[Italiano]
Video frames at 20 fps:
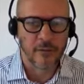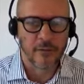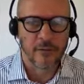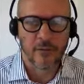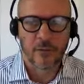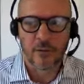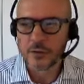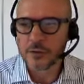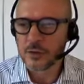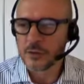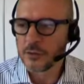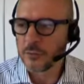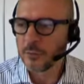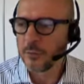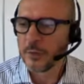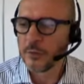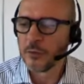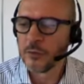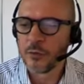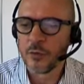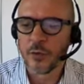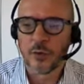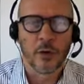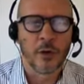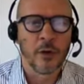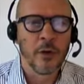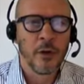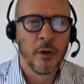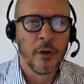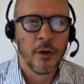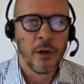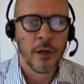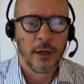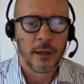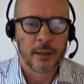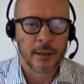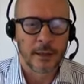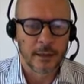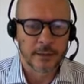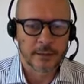nervosa, soprattutto
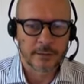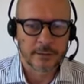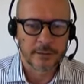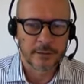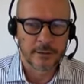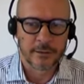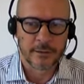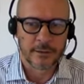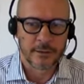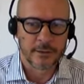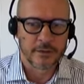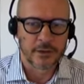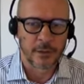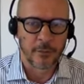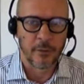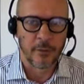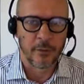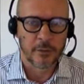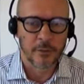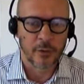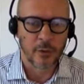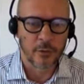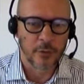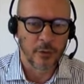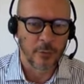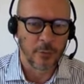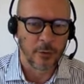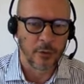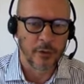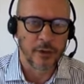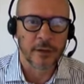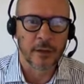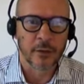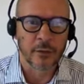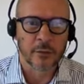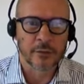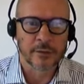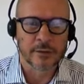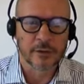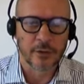eh, nella, eh, diciamo, do, dopo
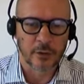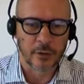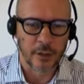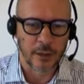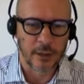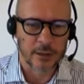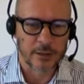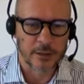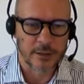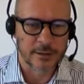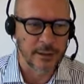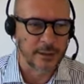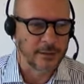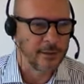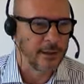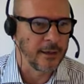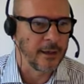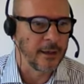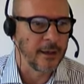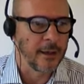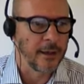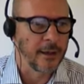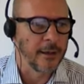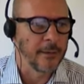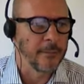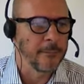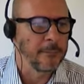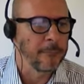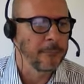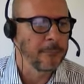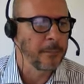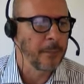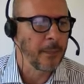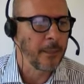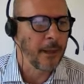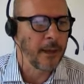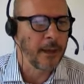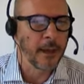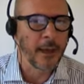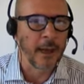l'interruzione che c'è stata alla, mm,
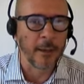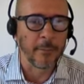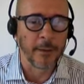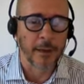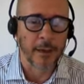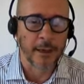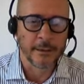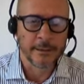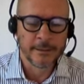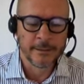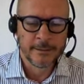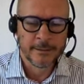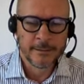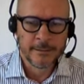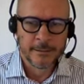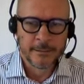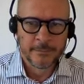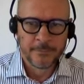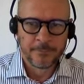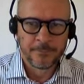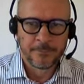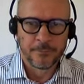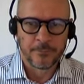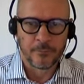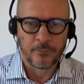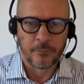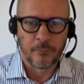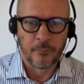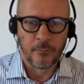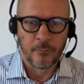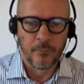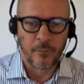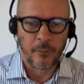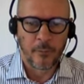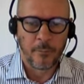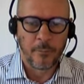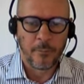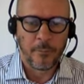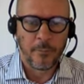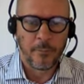alla Camera. Mh,
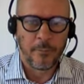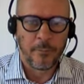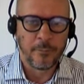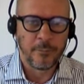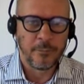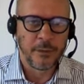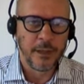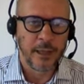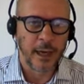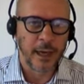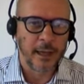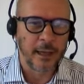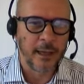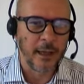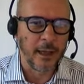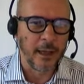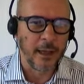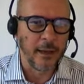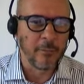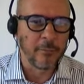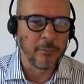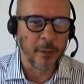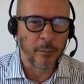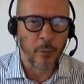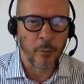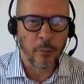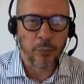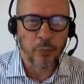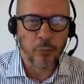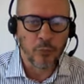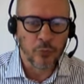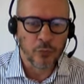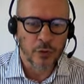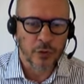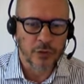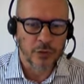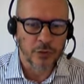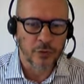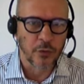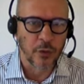mm, Direi che il primo punto
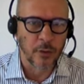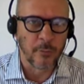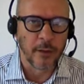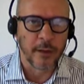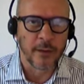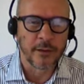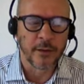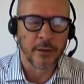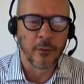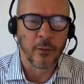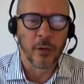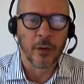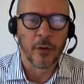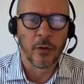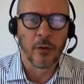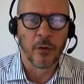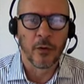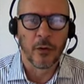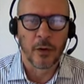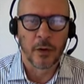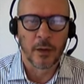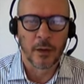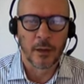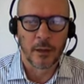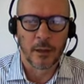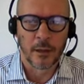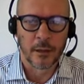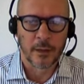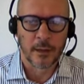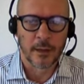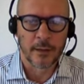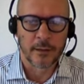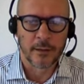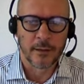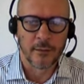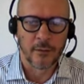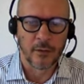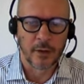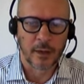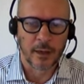è sicuramente quello eh,
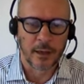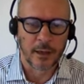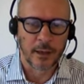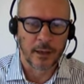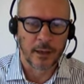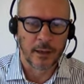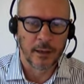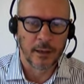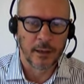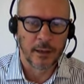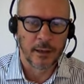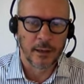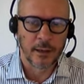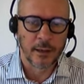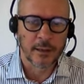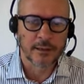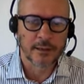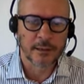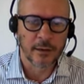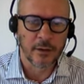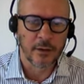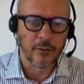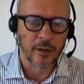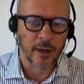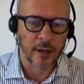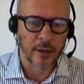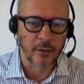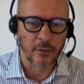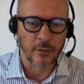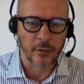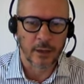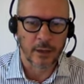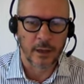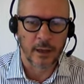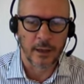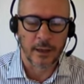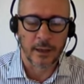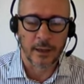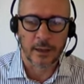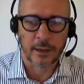relativo alla, alla, crisi di governo
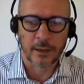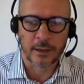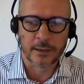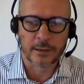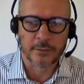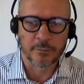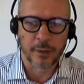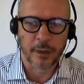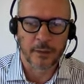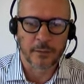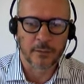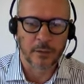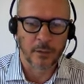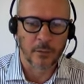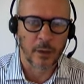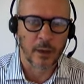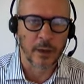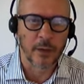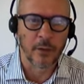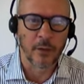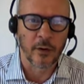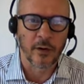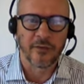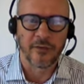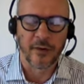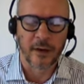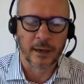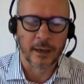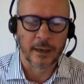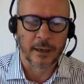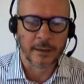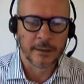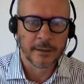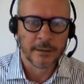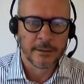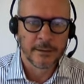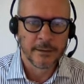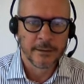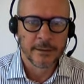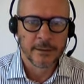che eh, rispetto a qualche ora fa
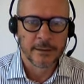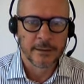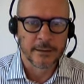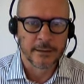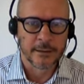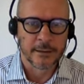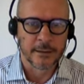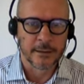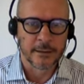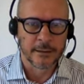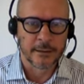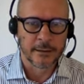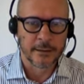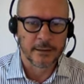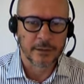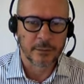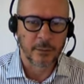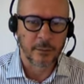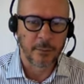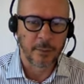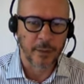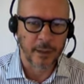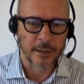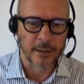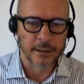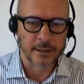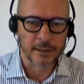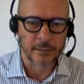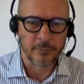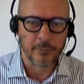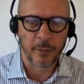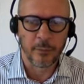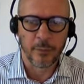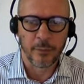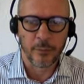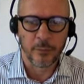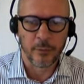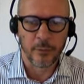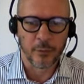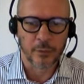eh, diciamo, prende sempre
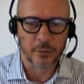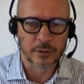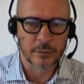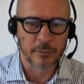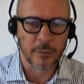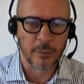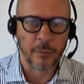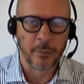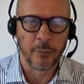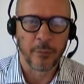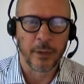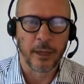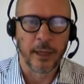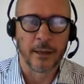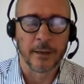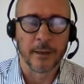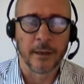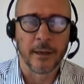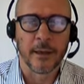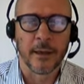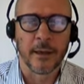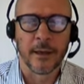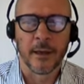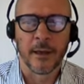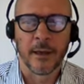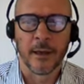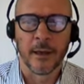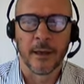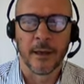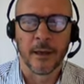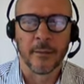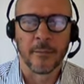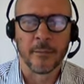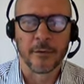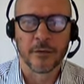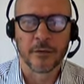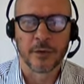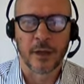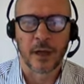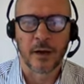più, sempre più, piede e eh,
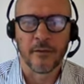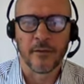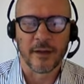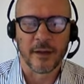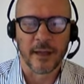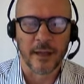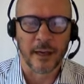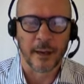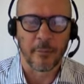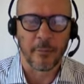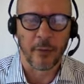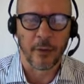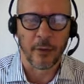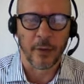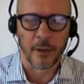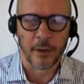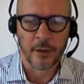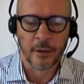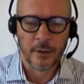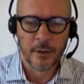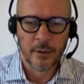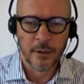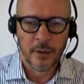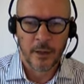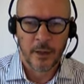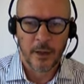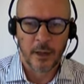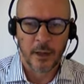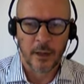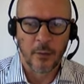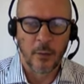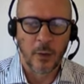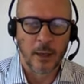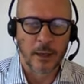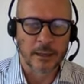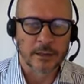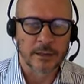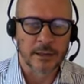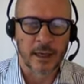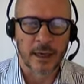bisognerà vedere poi eh,
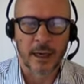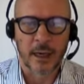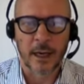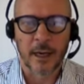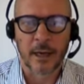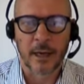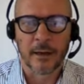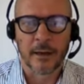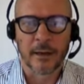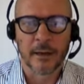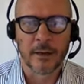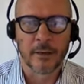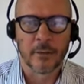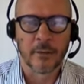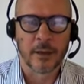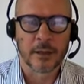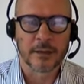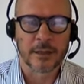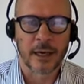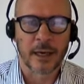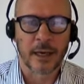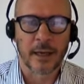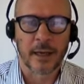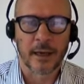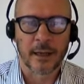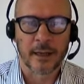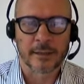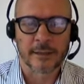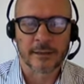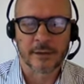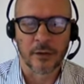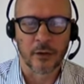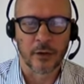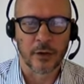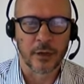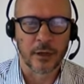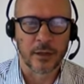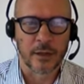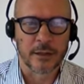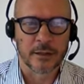quale sarà, eh, quale, sarà, la
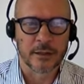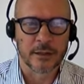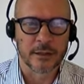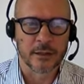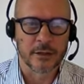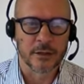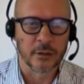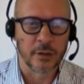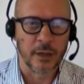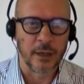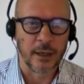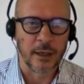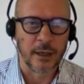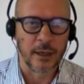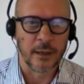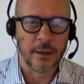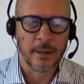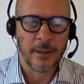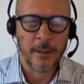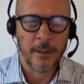reazione, nel senso che